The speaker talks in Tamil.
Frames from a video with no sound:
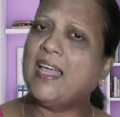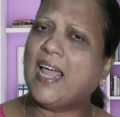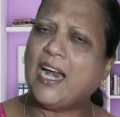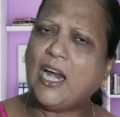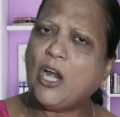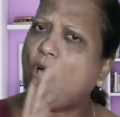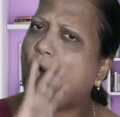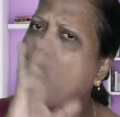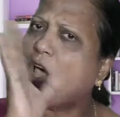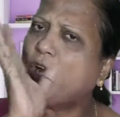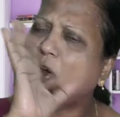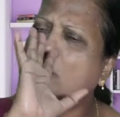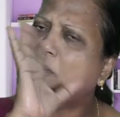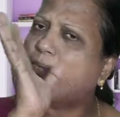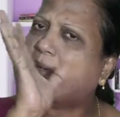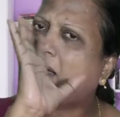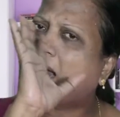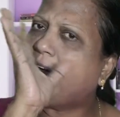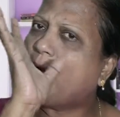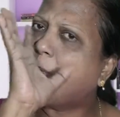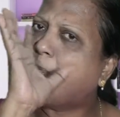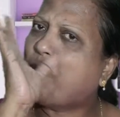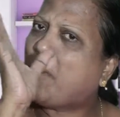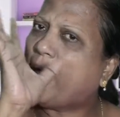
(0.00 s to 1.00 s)
எல்லாரும்
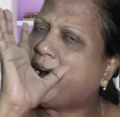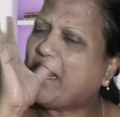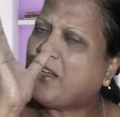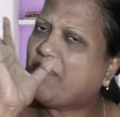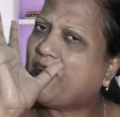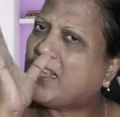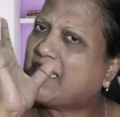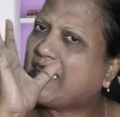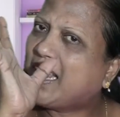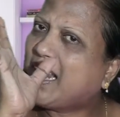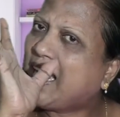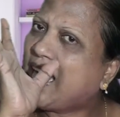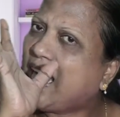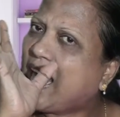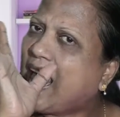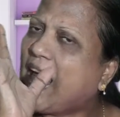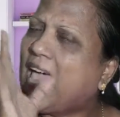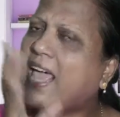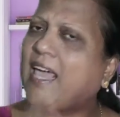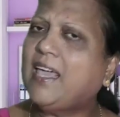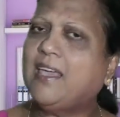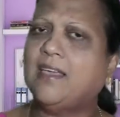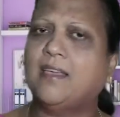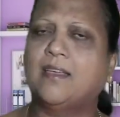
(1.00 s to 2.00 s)
கீழ்ப்படிவதில்லை